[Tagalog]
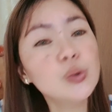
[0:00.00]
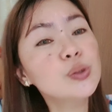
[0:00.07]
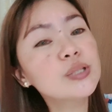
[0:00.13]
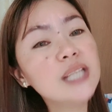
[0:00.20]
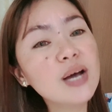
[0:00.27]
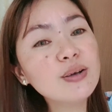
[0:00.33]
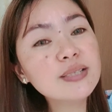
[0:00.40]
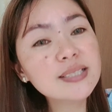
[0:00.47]

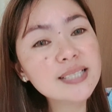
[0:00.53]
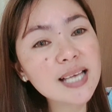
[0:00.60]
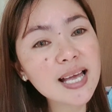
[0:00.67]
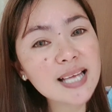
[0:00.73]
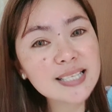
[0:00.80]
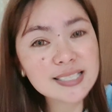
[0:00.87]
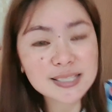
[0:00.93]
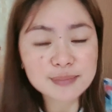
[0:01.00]

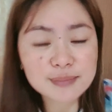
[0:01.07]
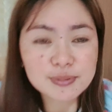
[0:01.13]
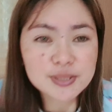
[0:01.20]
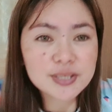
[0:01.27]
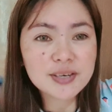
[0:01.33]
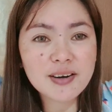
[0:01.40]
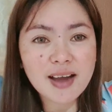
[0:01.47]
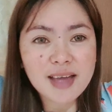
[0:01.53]
2,000
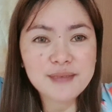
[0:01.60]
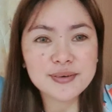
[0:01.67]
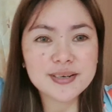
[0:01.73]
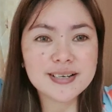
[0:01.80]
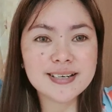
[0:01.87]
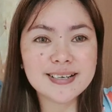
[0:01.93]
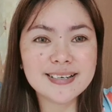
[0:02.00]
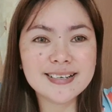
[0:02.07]

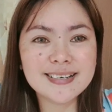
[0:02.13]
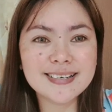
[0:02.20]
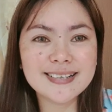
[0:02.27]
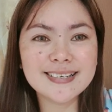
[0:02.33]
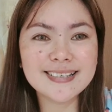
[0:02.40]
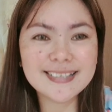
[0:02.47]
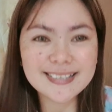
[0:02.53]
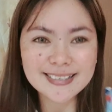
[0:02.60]

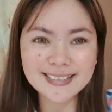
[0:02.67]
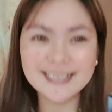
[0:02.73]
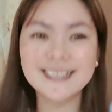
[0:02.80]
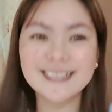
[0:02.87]
subscribers!